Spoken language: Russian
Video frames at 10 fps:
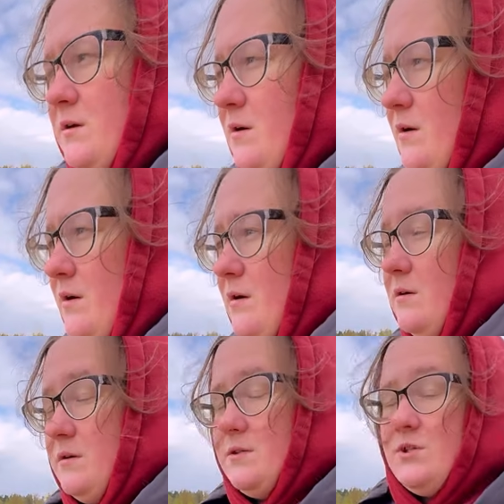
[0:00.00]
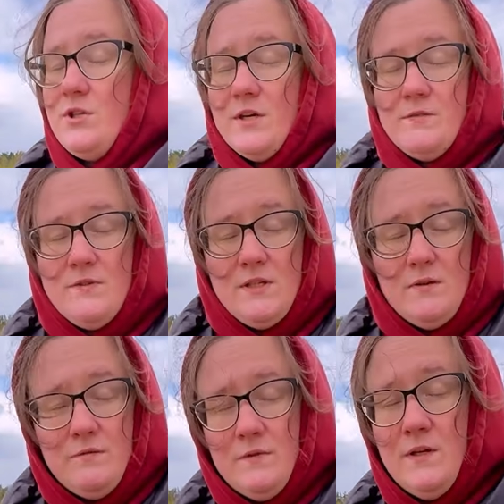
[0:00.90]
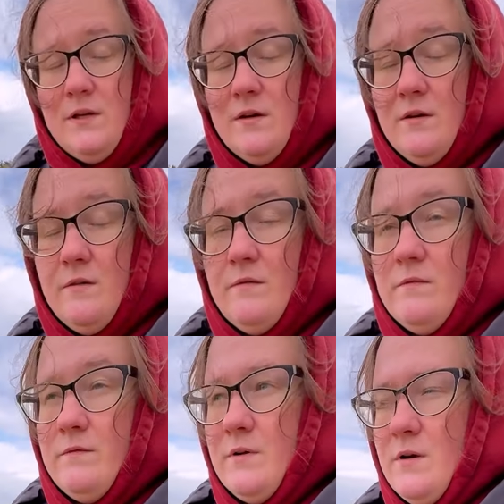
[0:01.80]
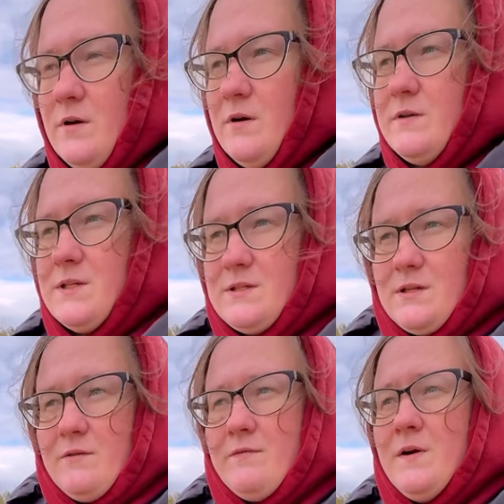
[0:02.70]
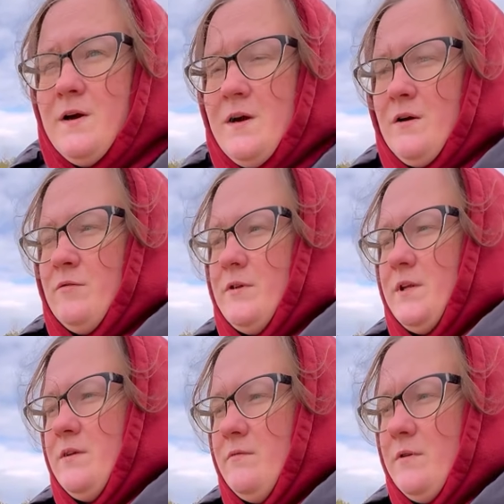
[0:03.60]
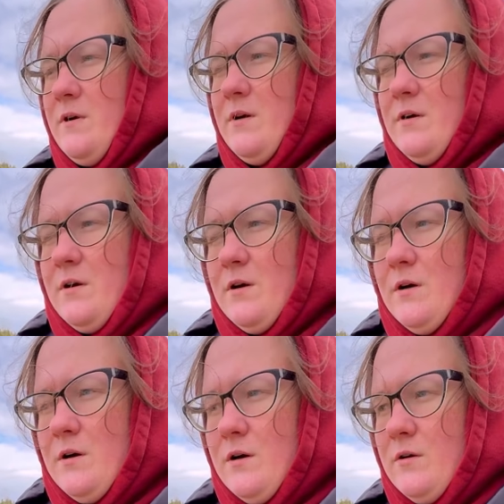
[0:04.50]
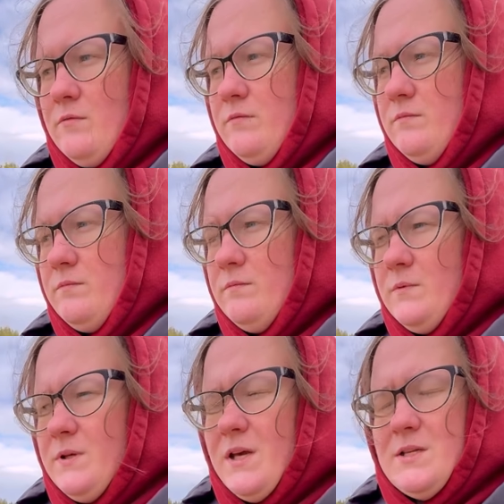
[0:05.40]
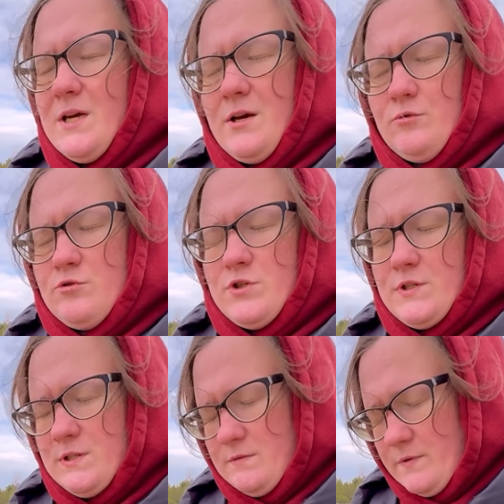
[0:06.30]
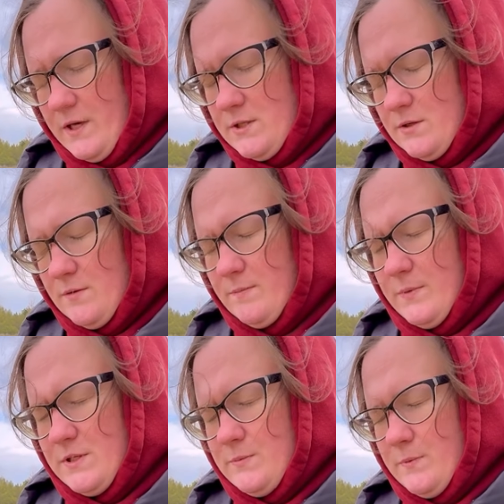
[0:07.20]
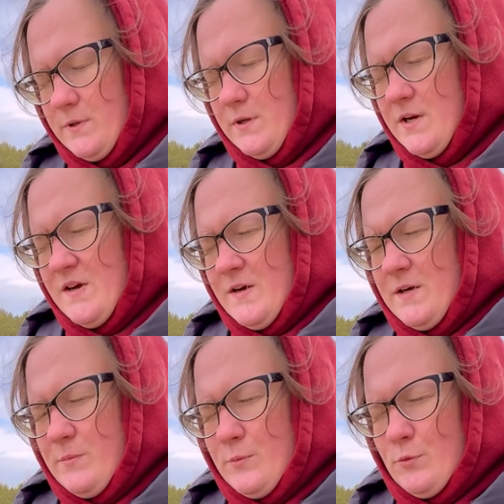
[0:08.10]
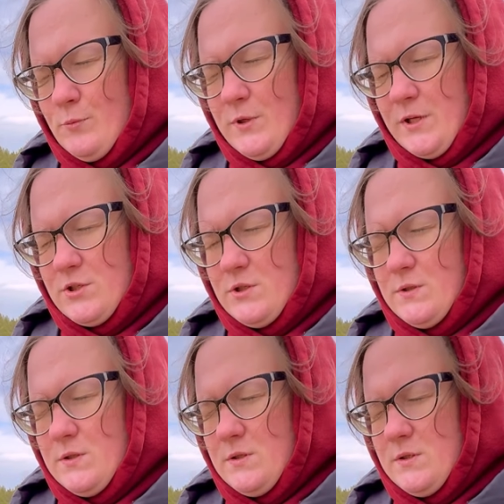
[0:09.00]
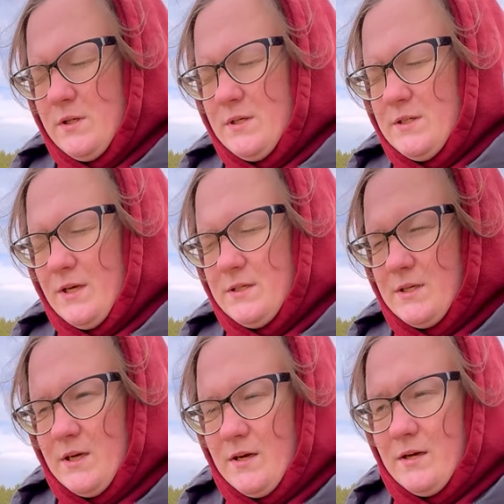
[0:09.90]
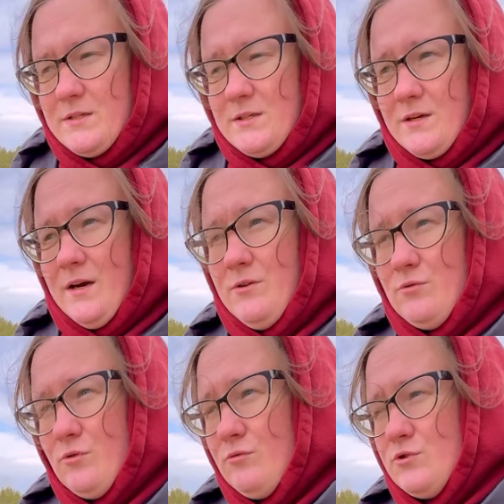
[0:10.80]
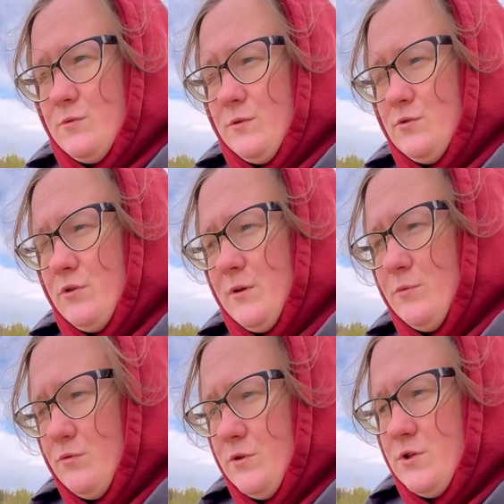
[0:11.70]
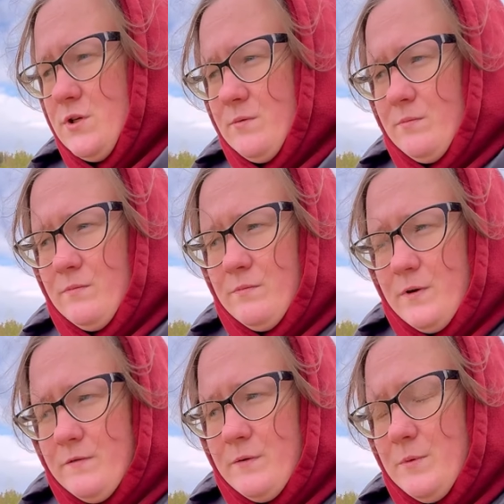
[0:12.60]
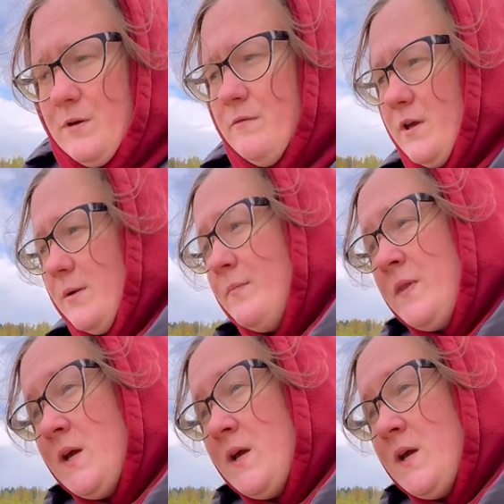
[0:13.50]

А, сейчас всех ввели в состав вот этого, а, я не знаю, как то сейчас называется, в принципе, по-моему, также с дагестанская ГЗК, но только уже с другим юридическим а, формированием.